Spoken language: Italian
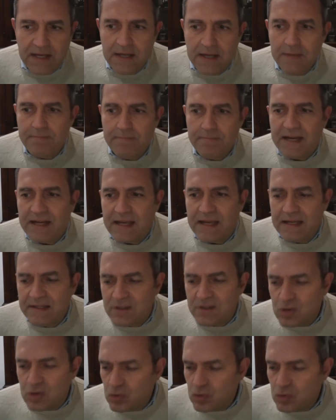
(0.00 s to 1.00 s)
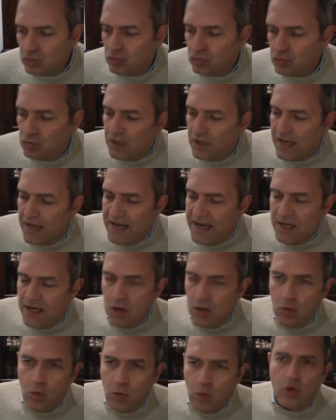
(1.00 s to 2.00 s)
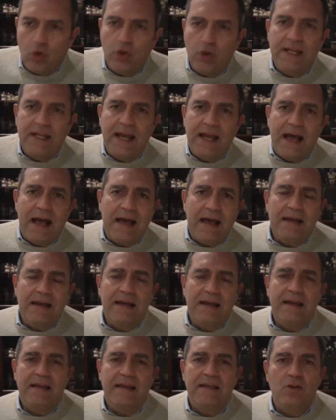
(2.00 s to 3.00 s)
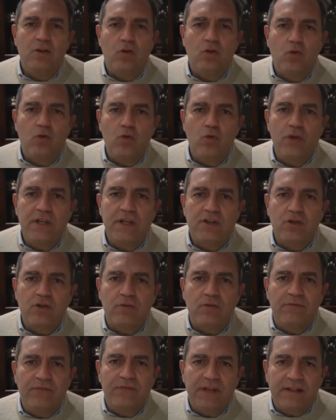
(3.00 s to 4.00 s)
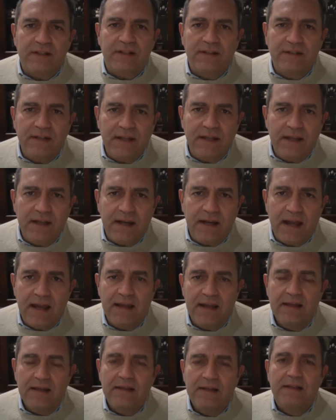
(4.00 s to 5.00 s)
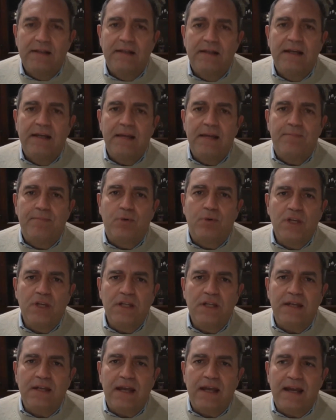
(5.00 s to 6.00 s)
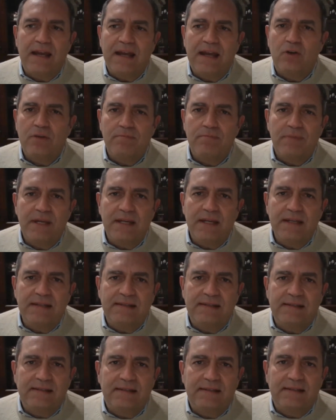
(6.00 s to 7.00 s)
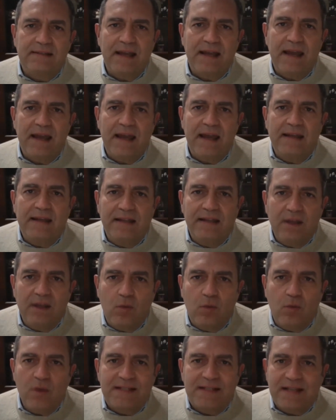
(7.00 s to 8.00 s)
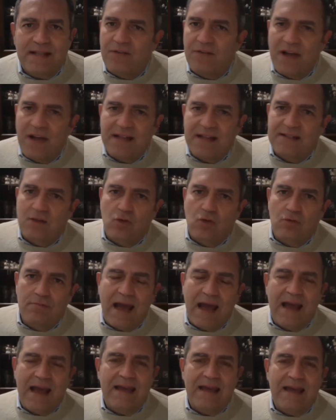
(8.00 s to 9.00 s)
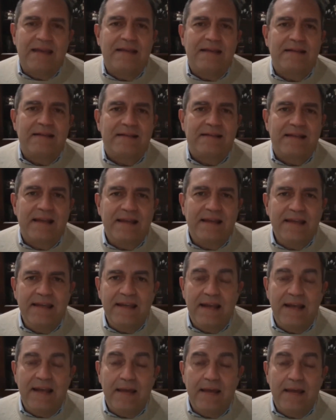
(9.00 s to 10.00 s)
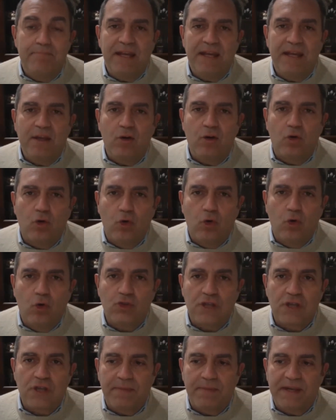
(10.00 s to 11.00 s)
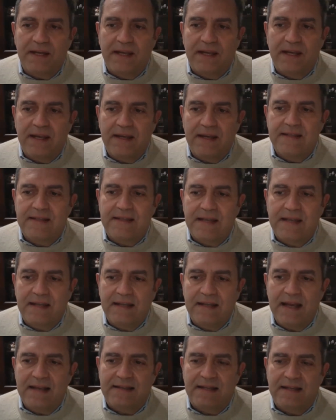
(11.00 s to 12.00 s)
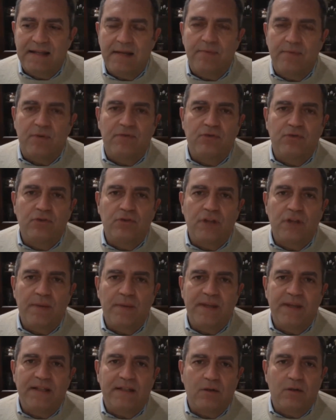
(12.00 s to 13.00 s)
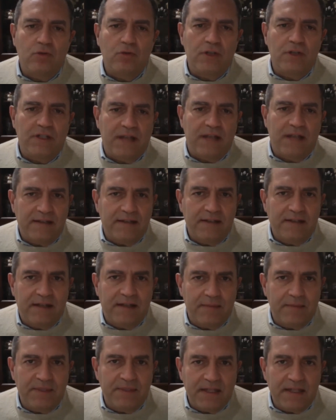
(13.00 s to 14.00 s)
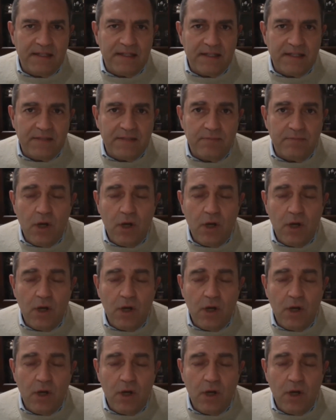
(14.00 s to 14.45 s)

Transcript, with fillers: Perché il Sud è il luogo ideale in cui sovvertire le politiche neoliberiste e di questa fase ormai senile e pericolosa perché rischia di essere profondamente autoritaria del capitalismo.